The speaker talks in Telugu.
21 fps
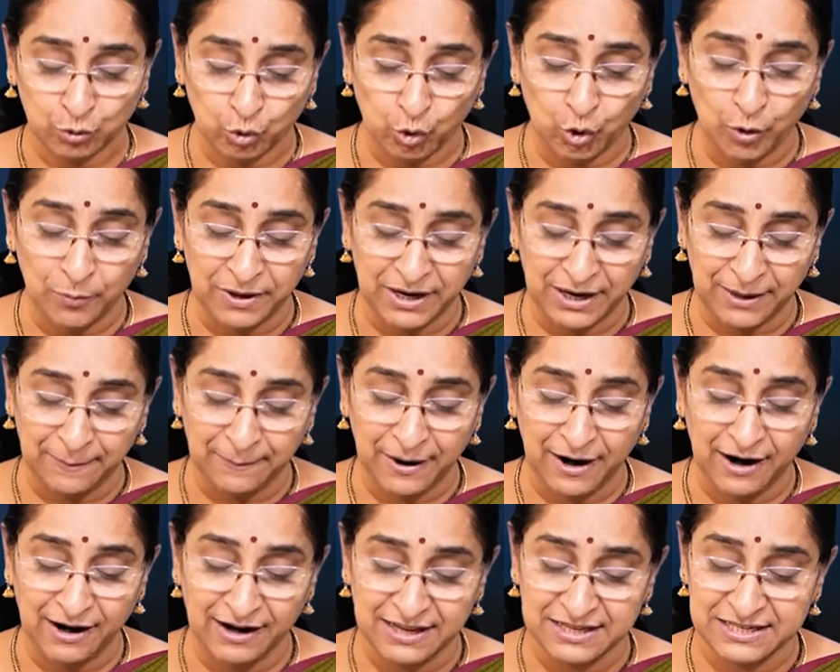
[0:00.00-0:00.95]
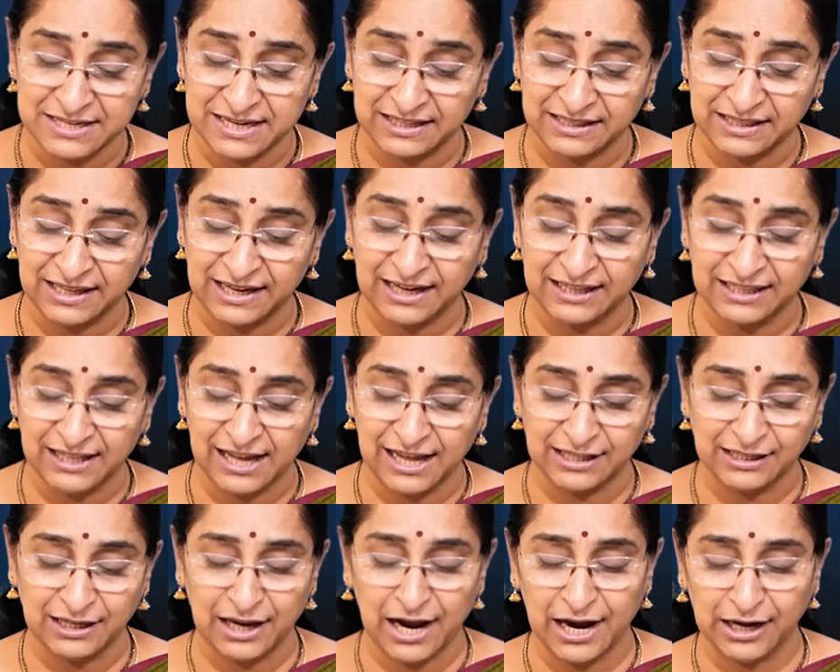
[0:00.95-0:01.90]
తోమర బాణ
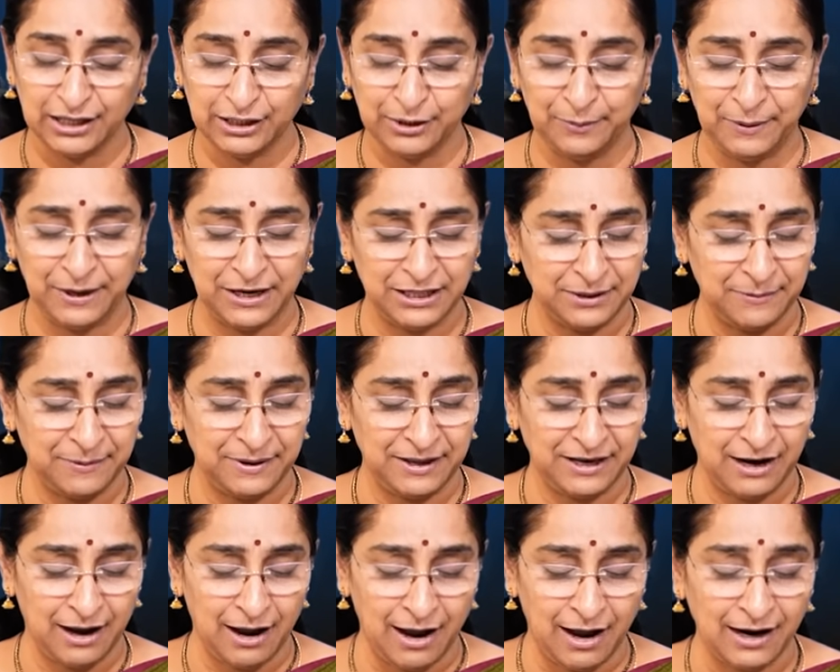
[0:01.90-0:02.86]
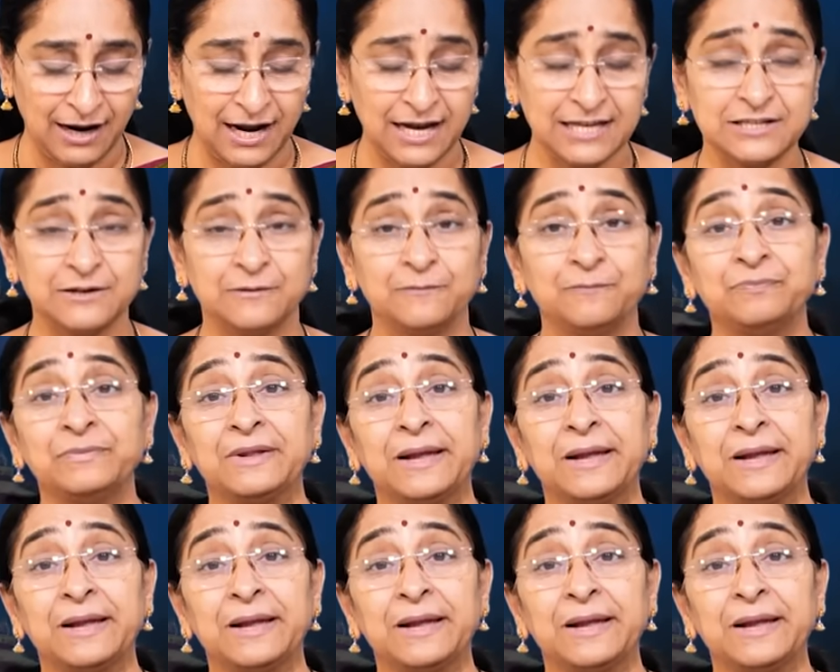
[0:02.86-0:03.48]
శక్తిగదాధ్యాయుధ భరితమైన ఆకాశం